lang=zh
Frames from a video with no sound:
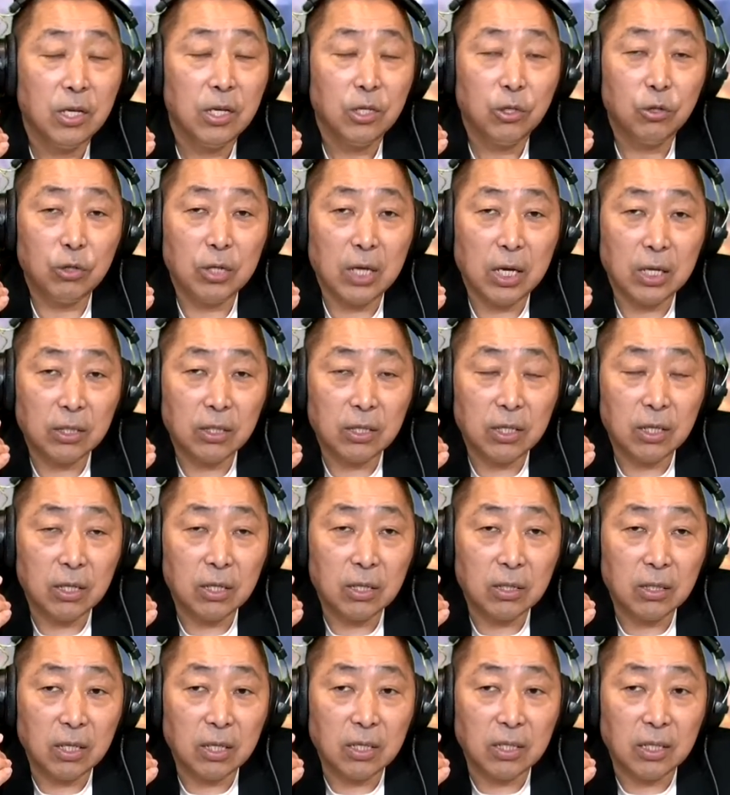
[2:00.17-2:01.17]
就像
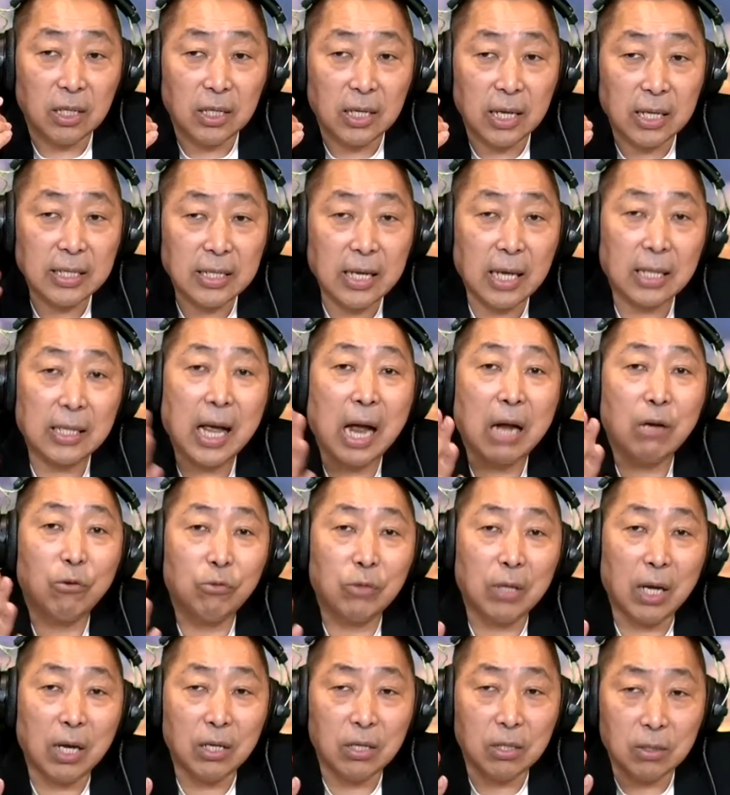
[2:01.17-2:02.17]
这这几天在大
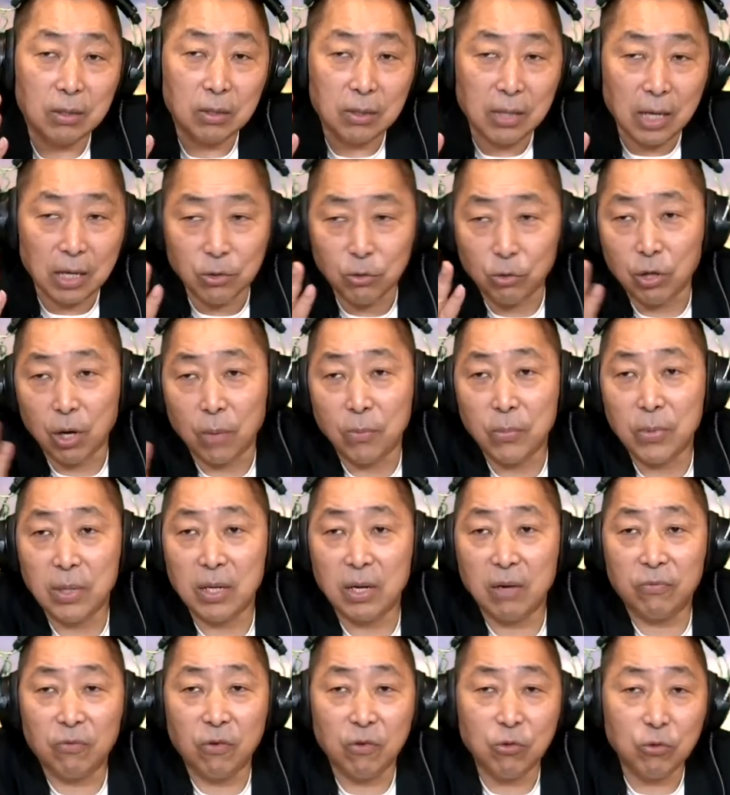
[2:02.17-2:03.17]
陆当当全面
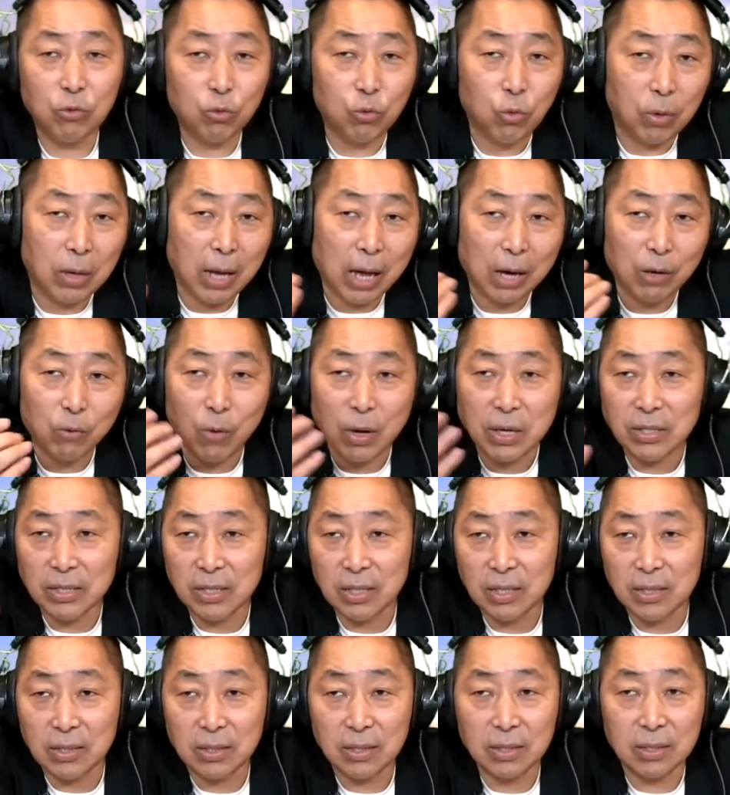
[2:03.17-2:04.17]
的封锁啦，关
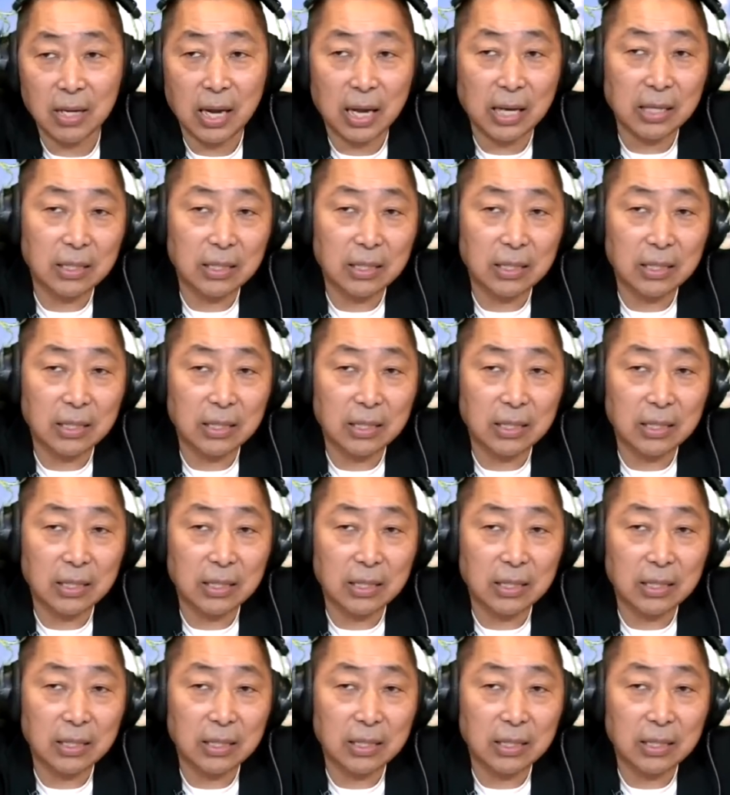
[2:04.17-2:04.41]
键字